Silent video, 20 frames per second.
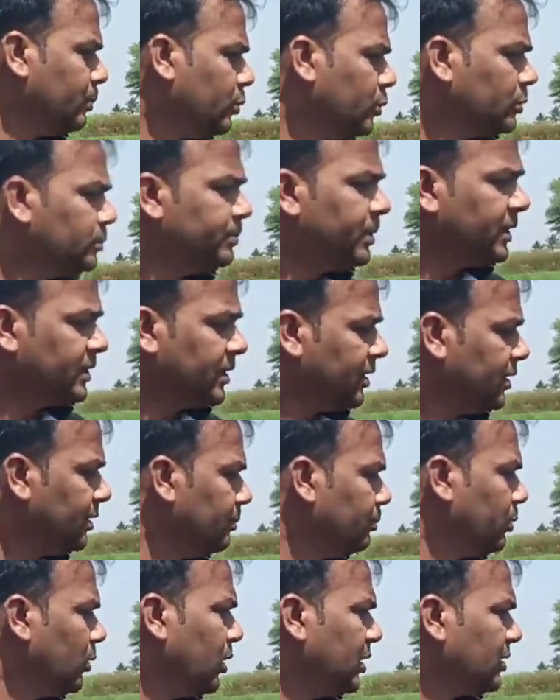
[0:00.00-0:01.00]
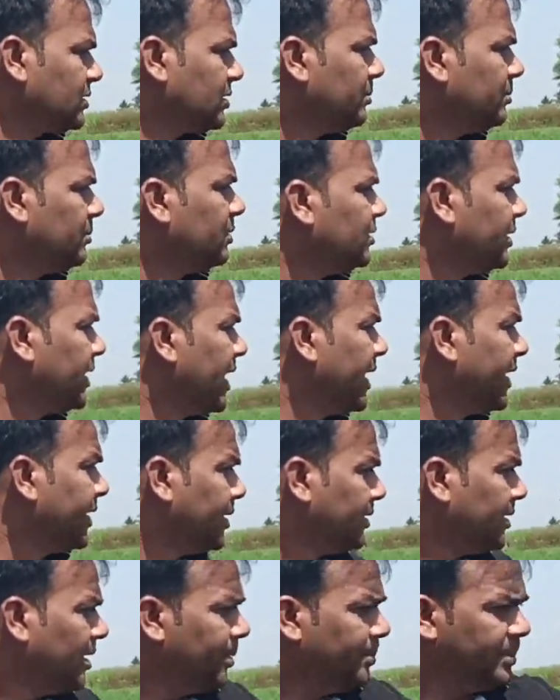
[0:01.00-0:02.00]
बहुत बेहतरीन प्लॉट्स हम यहाँ
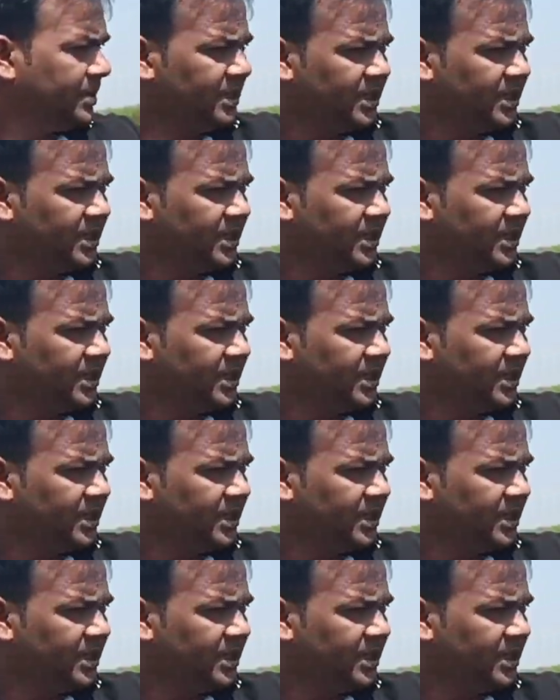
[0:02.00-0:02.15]
यहाँ पे